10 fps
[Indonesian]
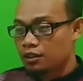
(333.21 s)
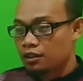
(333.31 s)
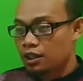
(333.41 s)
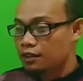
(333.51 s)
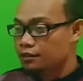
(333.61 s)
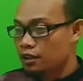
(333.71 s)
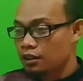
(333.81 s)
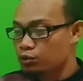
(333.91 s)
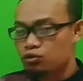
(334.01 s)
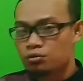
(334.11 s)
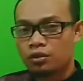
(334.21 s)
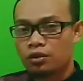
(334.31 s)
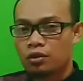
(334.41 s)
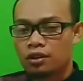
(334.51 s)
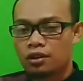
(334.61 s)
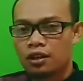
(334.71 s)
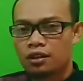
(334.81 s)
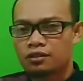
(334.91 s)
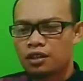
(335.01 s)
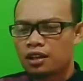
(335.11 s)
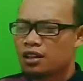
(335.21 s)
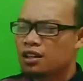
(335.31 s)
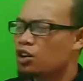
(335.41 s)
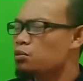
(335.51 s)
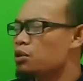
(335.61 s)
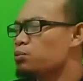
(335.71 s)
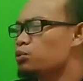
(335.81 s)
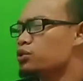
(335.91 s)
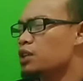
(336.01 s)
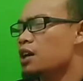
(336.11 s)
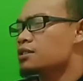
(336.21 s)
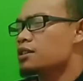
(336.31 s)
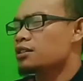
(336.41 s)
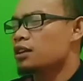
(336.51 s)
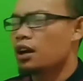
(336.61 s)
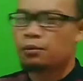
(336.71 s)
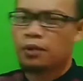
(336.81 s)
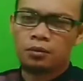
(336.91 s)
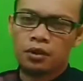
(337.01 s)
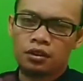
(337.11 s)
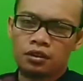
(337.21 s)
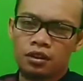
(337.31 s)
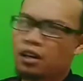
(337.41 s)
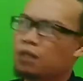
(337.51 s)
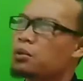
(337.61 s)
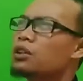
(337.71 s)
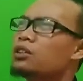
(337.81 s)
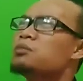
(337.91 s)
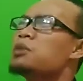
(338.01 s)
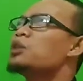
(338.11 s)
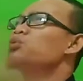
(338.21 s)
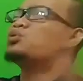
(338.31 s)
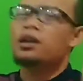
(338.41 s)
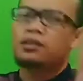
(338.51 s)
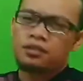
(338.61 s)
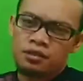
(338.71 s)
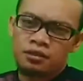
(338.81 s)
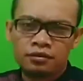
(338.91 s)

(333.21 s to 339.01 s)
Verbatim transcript: la tayasu min rahillah. Jangan engkau berputus asa terhadap rahmat Allah. Rahmat Allah begitu luas.